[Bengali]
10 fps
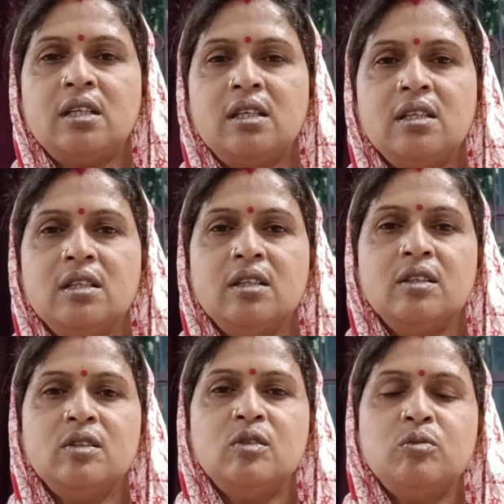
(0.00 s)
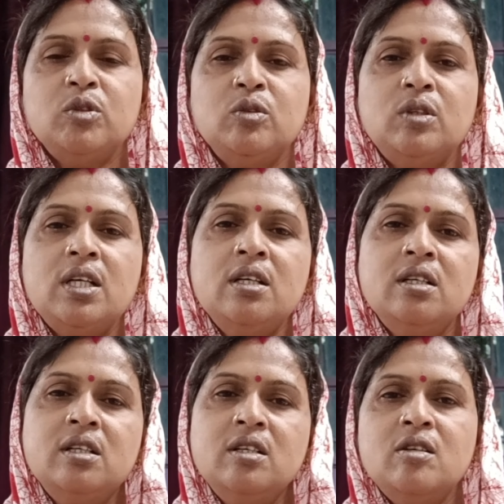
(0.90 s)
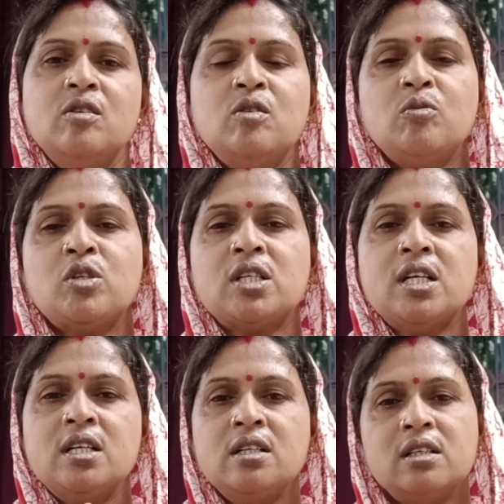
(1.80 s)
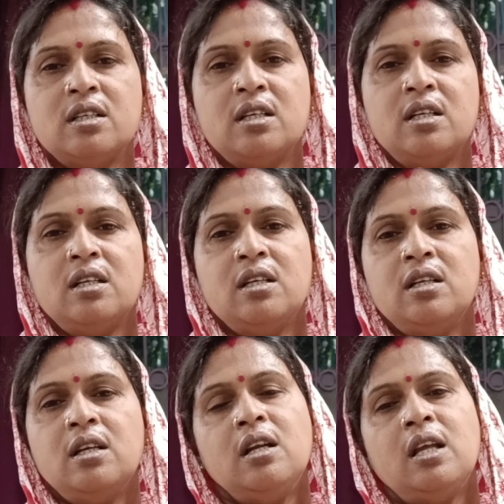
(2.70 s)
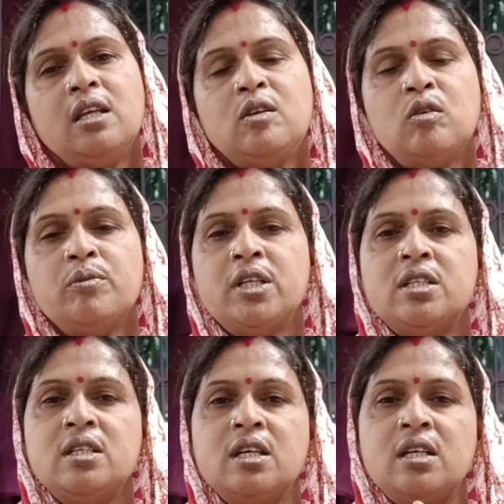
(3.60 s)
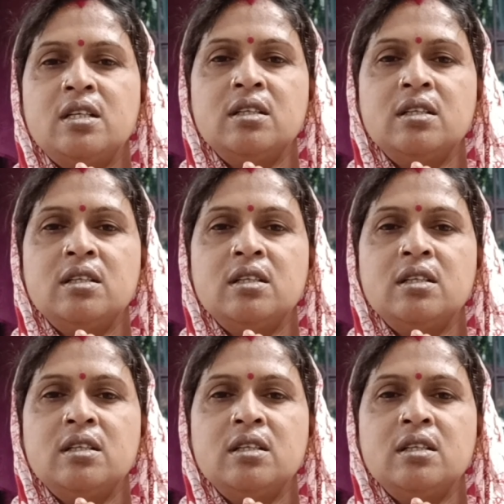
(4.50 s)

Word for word: থাকে তো বন্ধুরা নমস্কার লাইক কমেন্ট শেয়ার